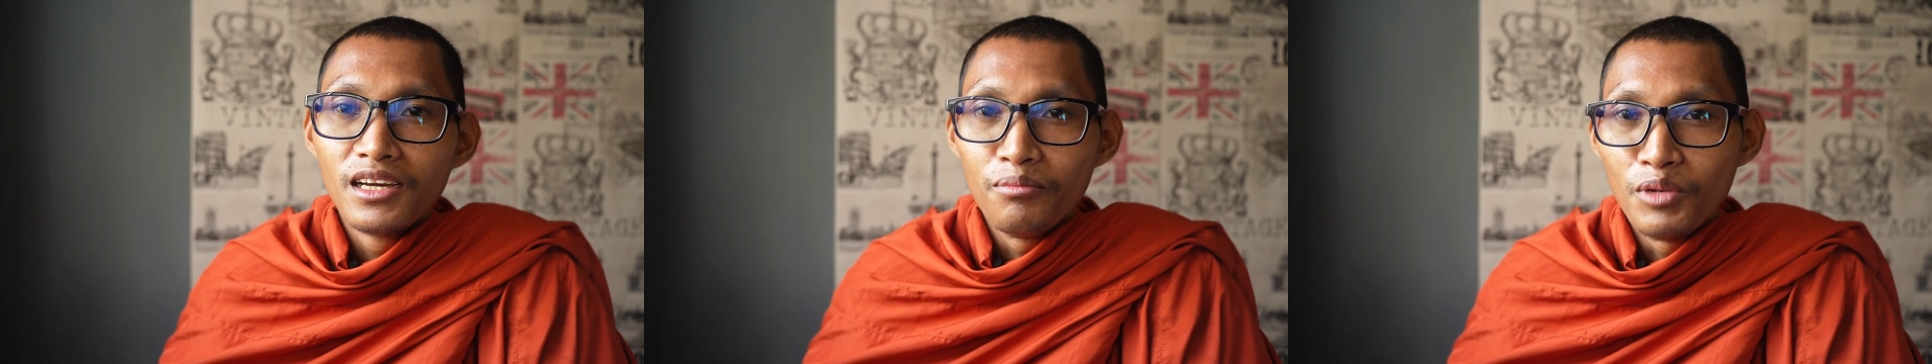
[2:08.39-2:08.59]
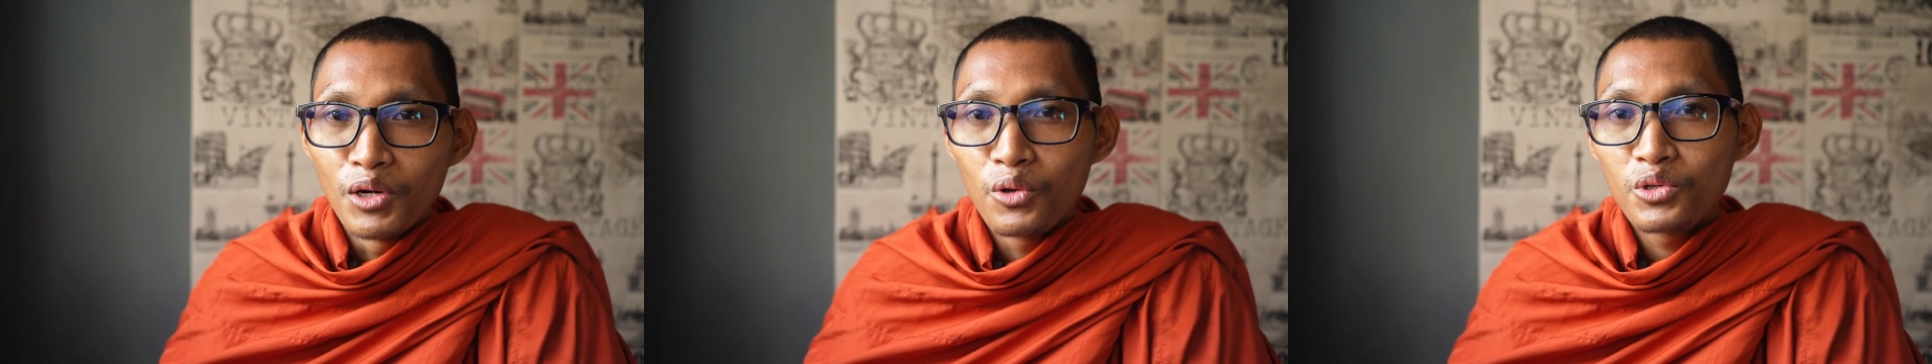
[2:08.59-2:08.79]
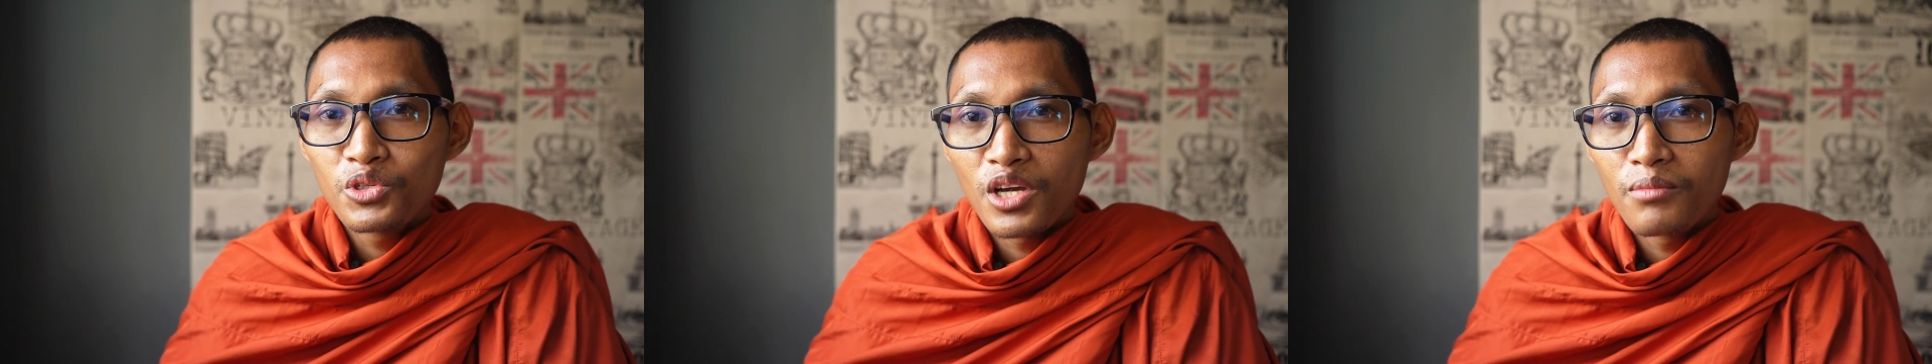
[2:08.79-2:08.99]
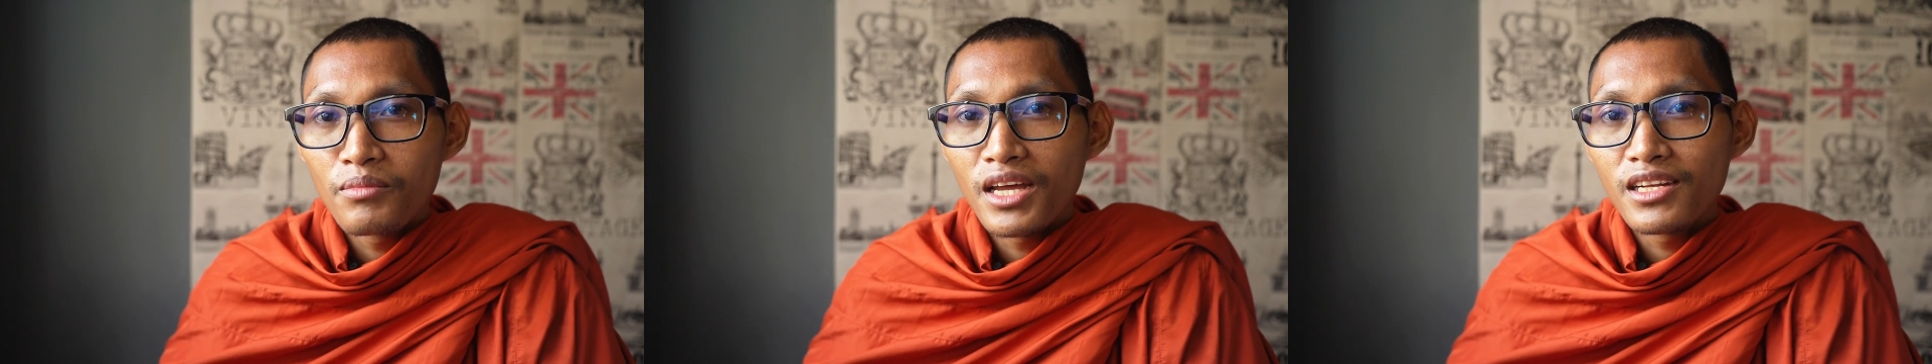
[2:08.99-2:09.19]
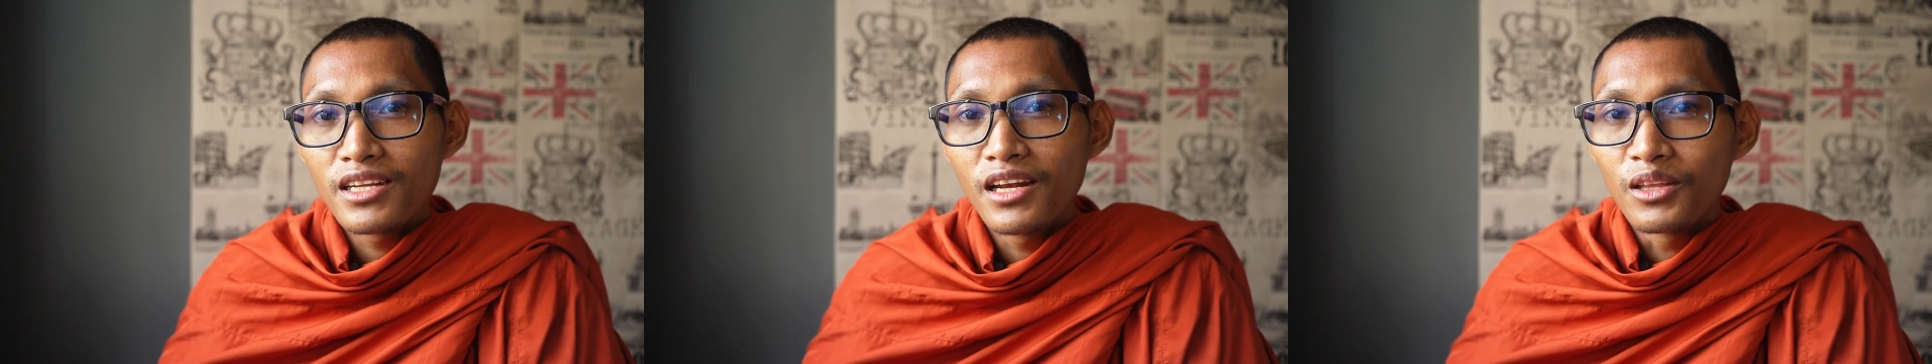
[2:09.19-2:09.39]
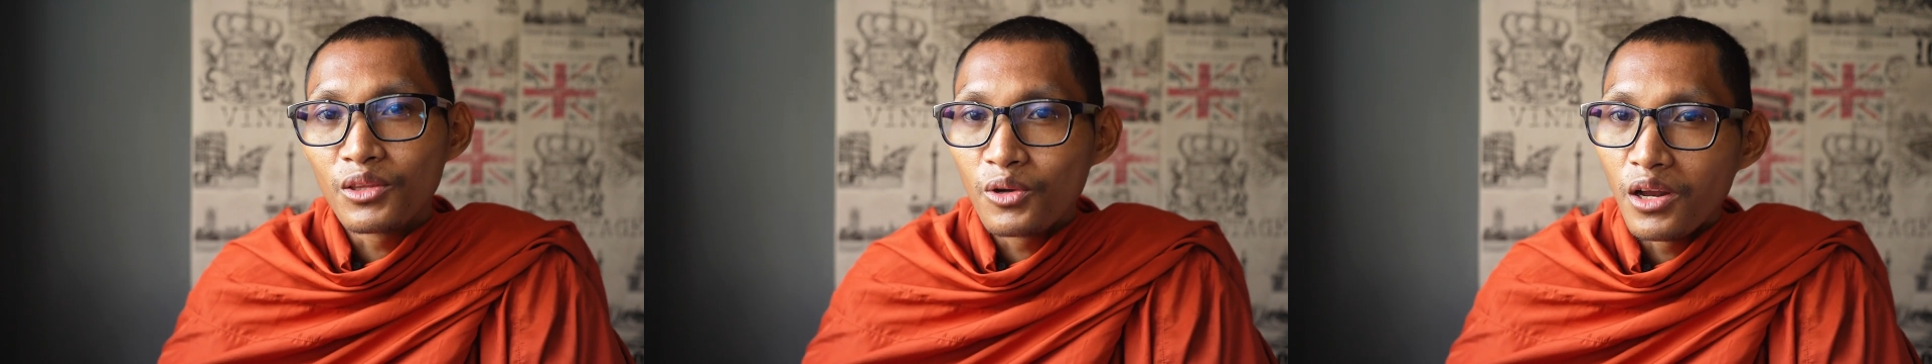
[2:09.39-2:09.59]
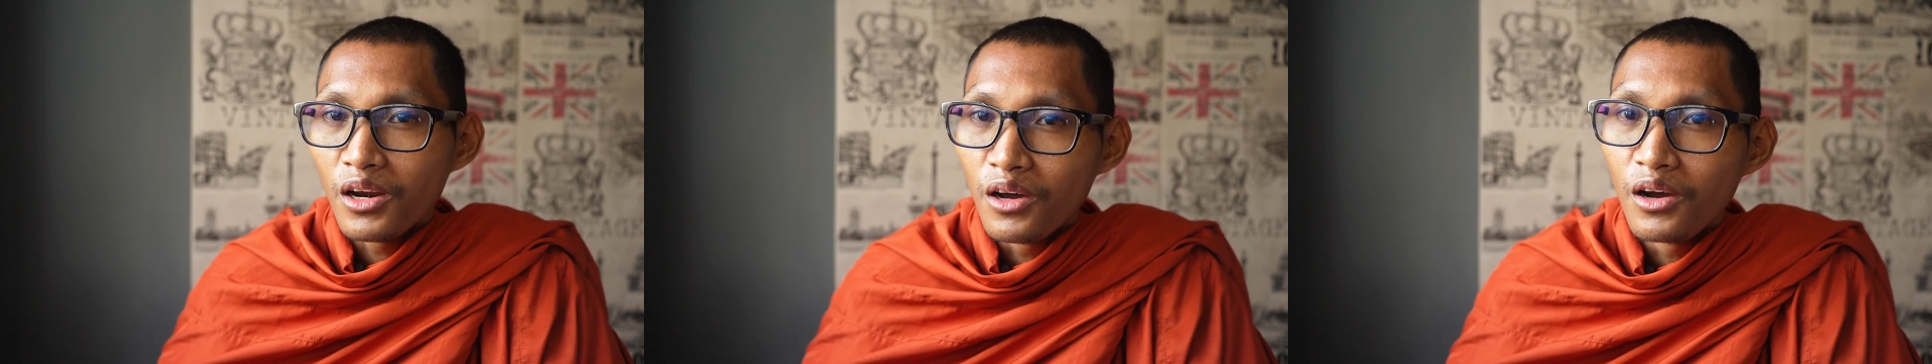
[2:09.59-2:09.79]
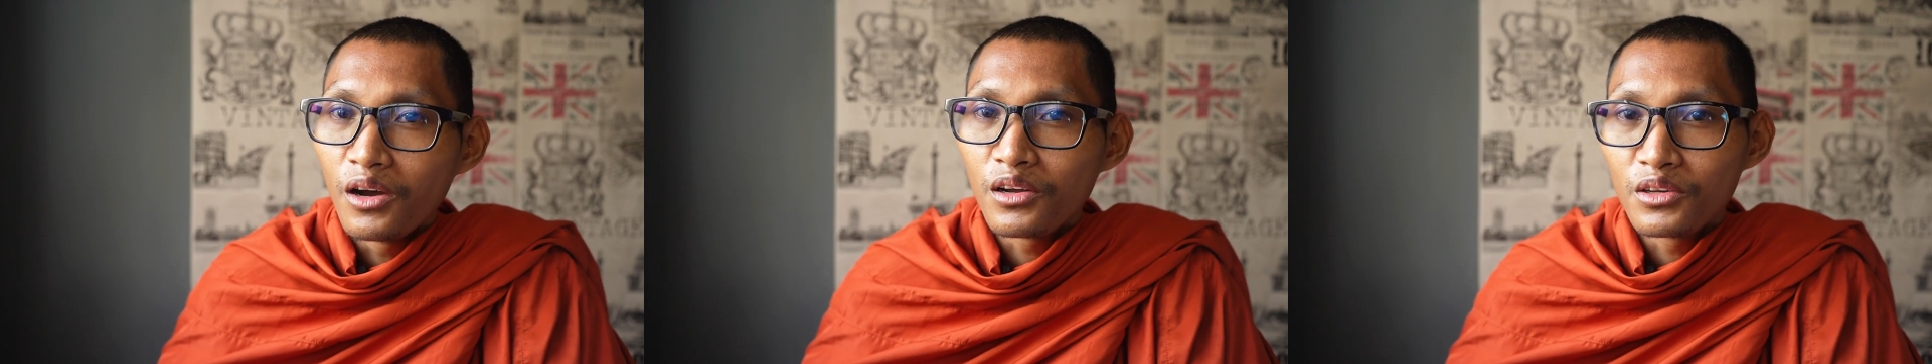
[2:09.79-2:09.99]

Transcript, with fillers: một nút trong bạn sao là thò là o